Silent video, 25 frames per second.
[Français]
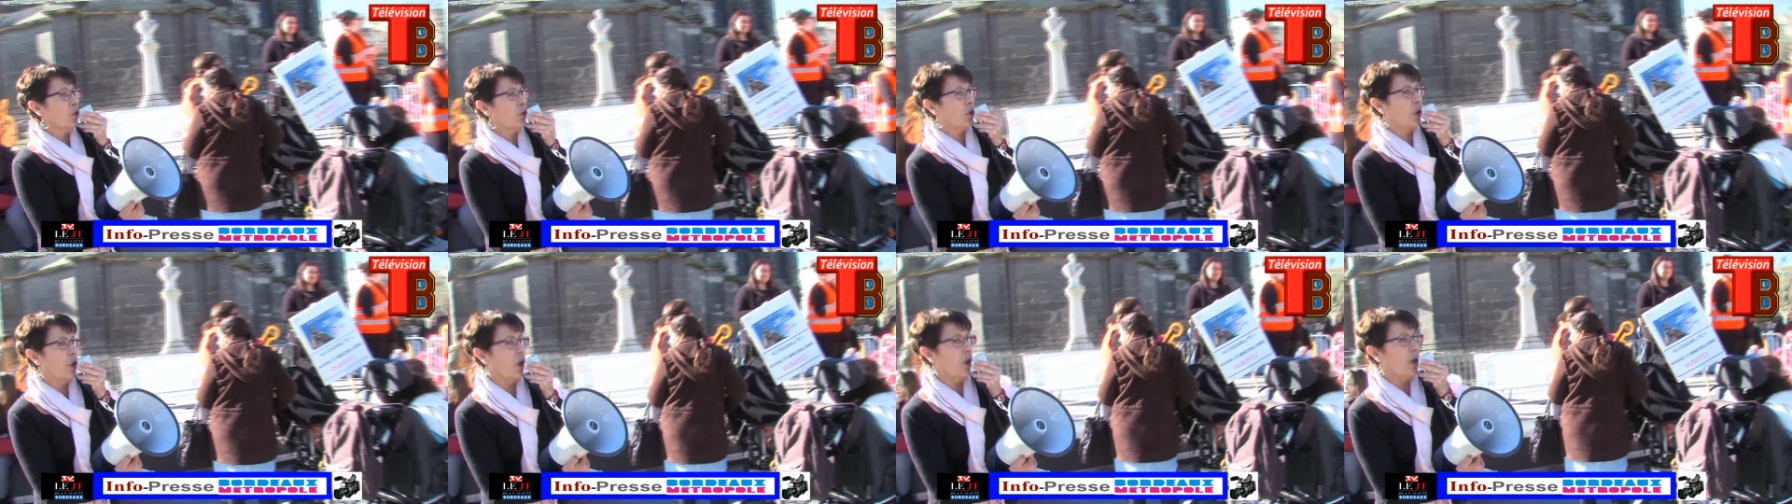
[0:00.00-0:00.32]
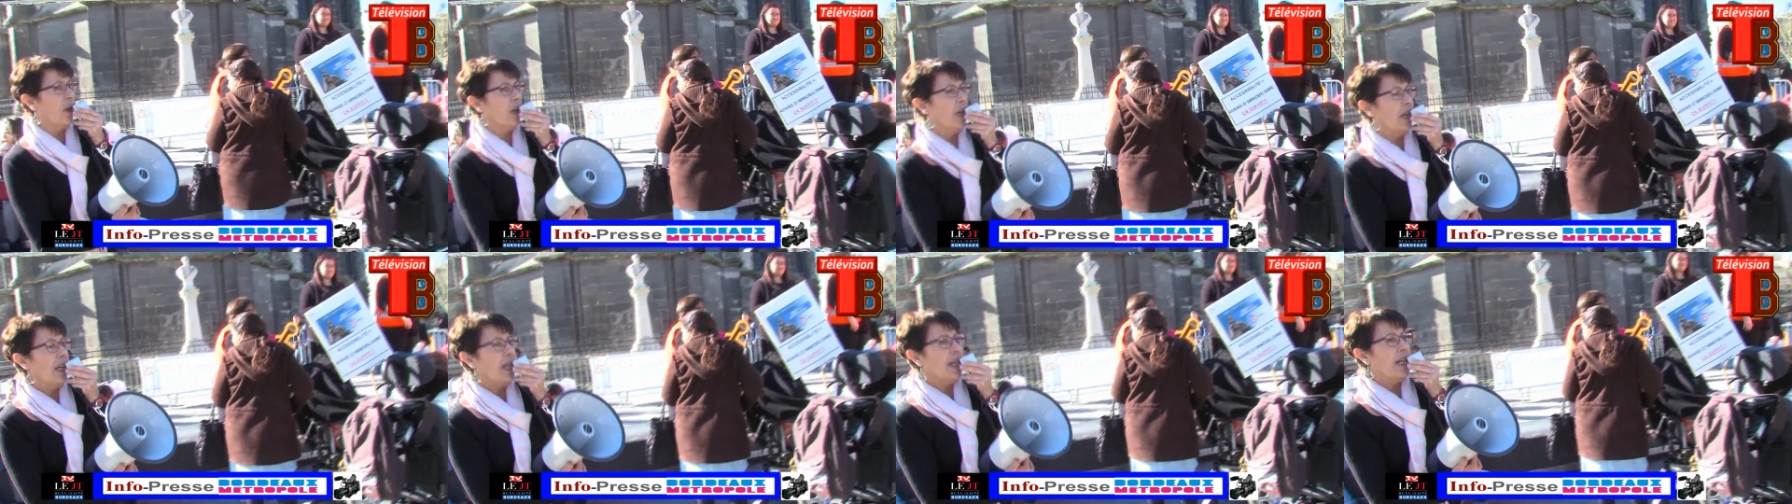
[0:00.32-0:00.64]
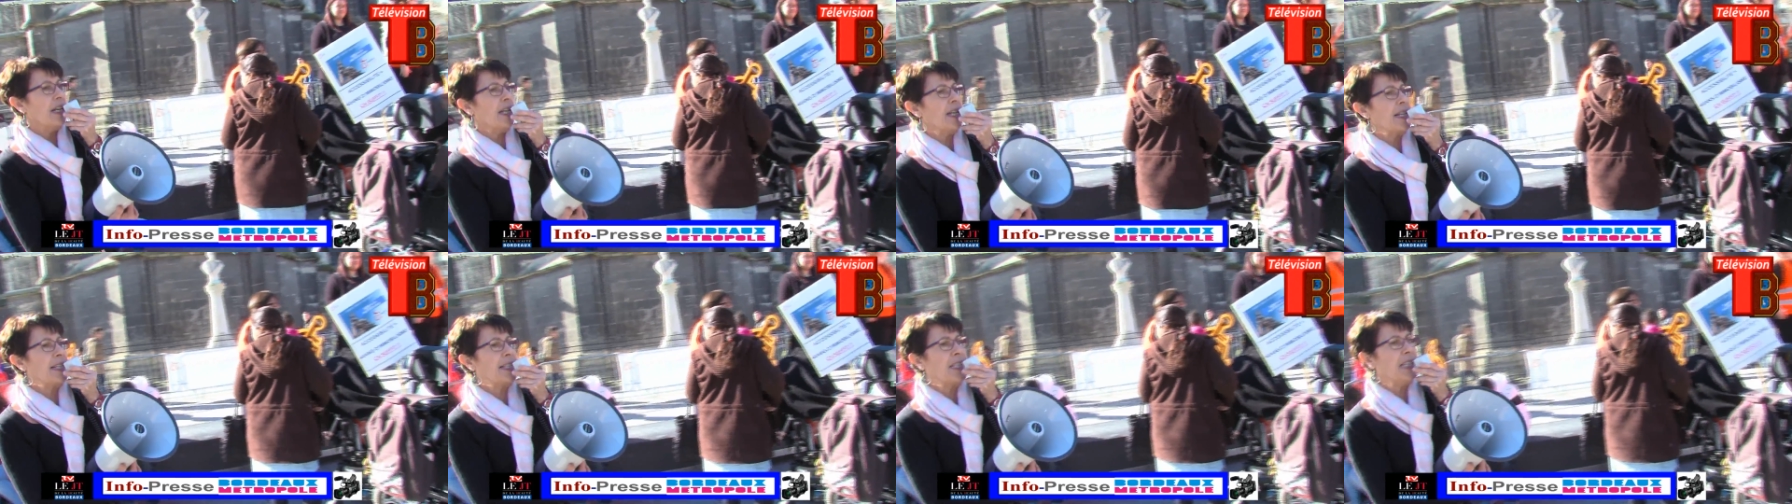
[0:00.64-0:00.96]
dire tout de
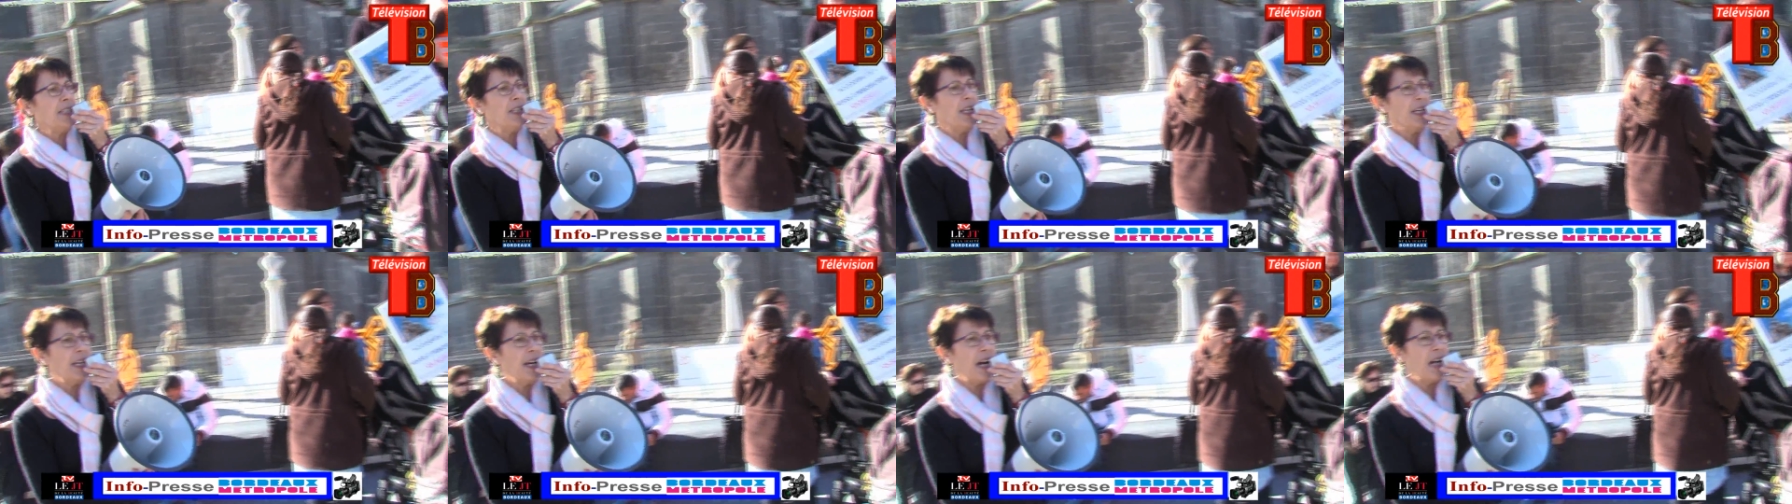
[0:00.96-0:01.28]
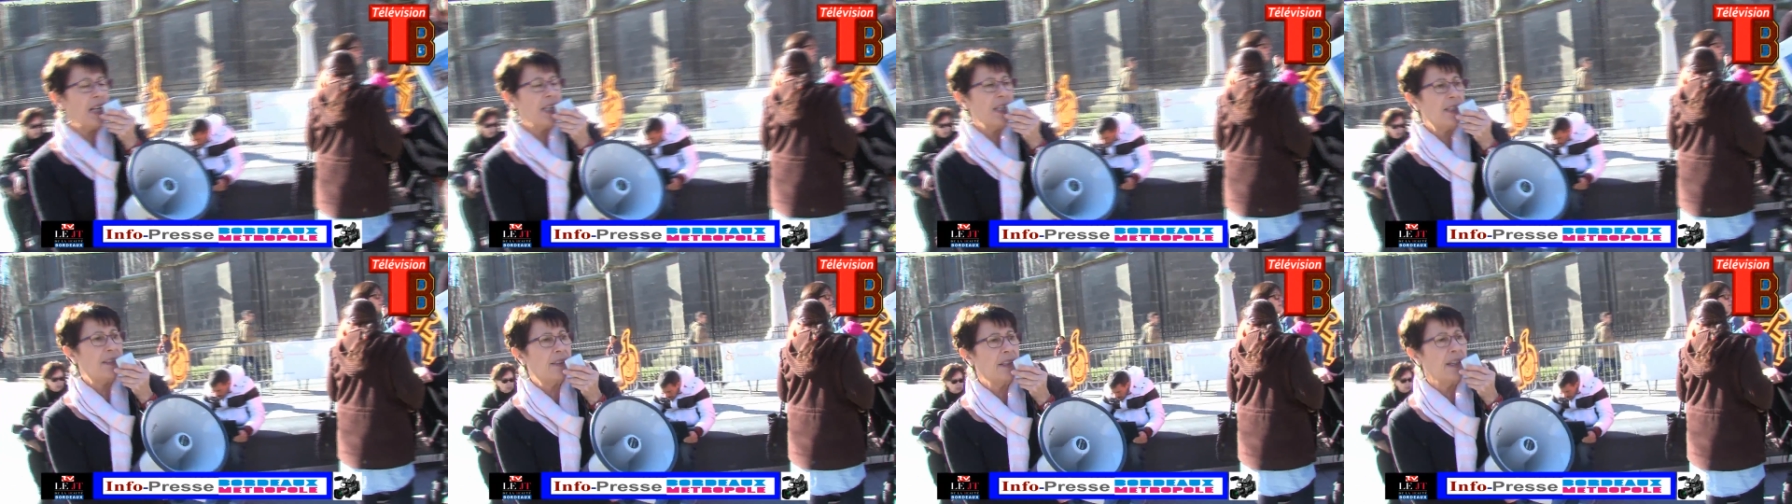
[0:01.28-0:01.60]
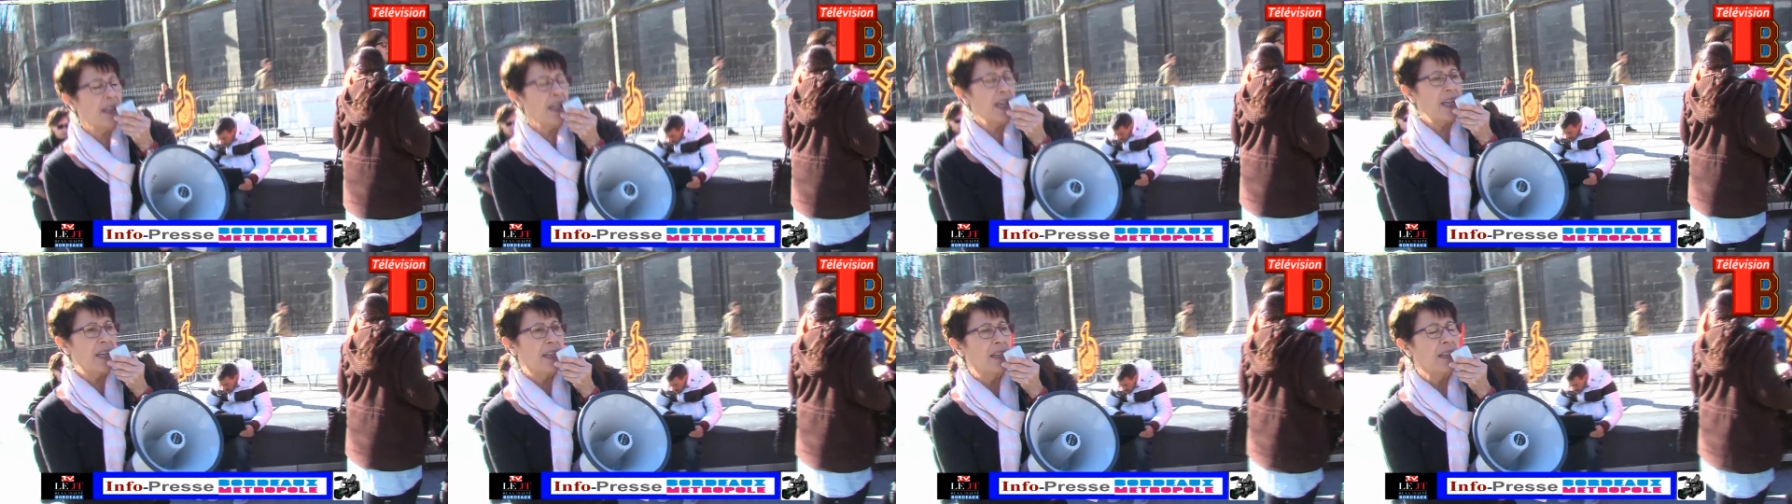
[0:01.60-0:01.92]
go. Bon, le,
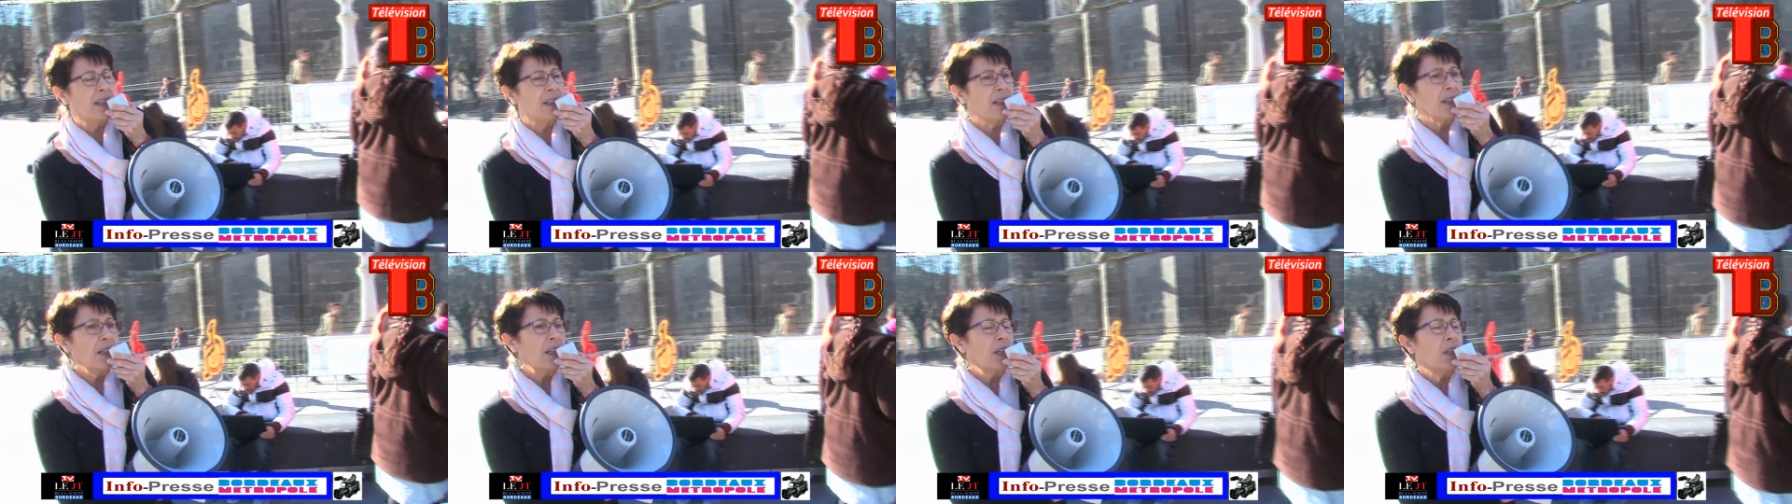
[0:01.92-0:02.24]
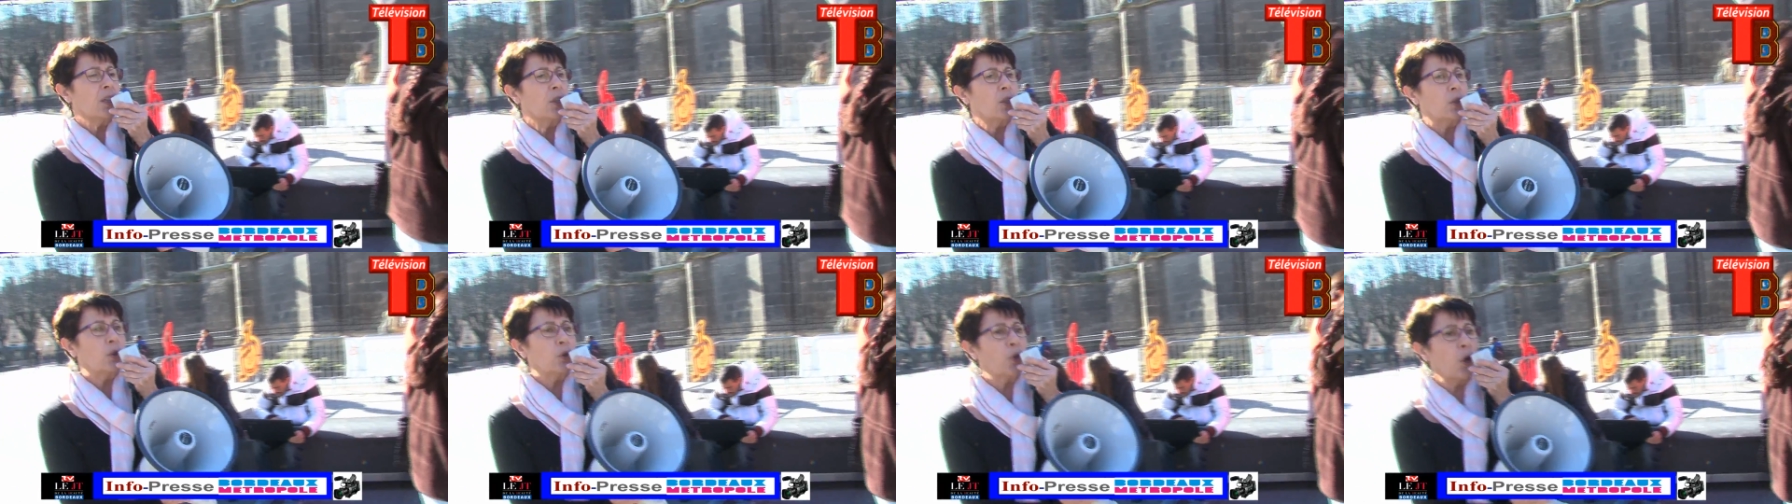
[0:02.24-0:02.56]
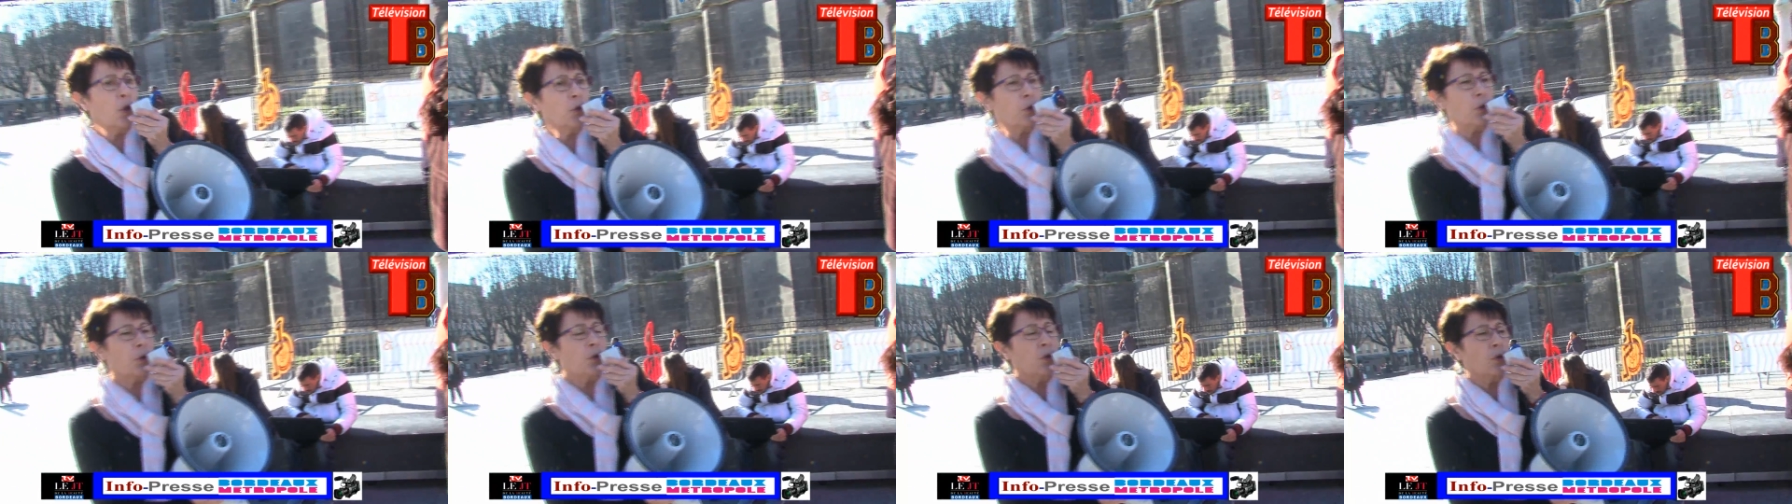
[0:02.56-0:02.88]
gouvernement